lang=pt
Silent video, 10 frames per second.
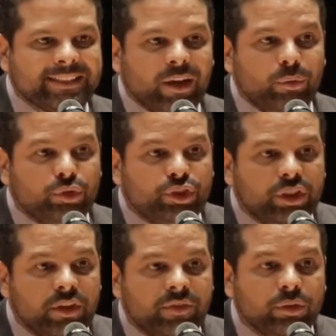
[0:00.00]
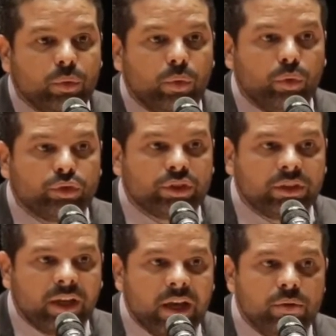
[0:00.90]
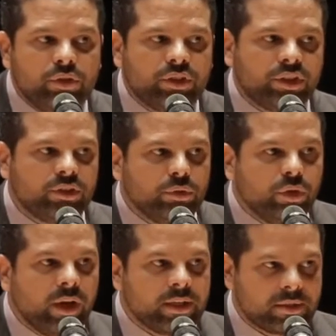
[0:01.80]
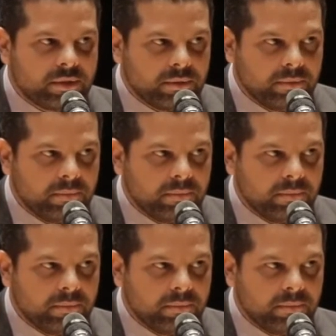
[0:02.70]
Executiva do Conselho de Gestão de OS.